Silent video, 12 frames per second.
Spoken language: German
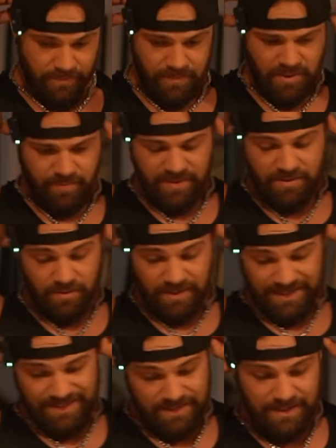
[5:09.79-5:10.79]
Ich bin so ein
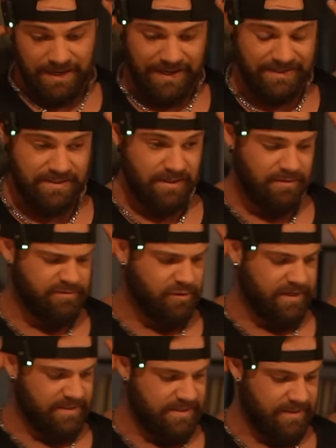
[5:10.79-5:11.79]
richtiger
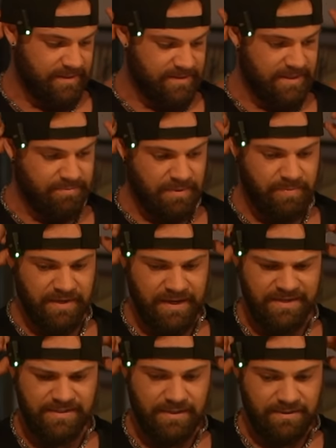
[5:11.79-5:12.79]
Anti-Influencer. Jetzt hat mir Peak
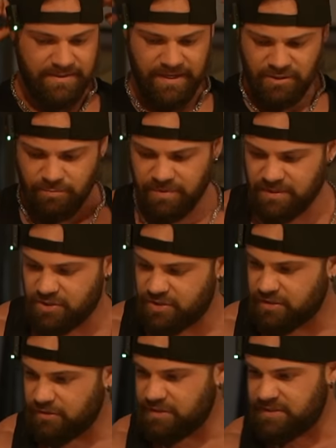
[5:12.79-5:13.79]
extra einen Tag
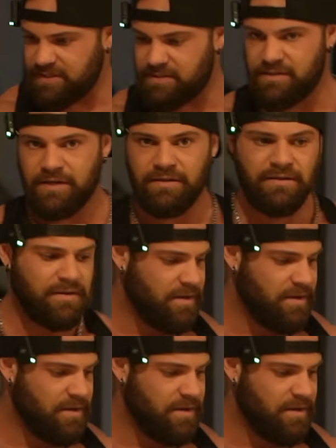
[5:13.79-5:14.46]
mitgeschickt und ich ziehe es nicht an.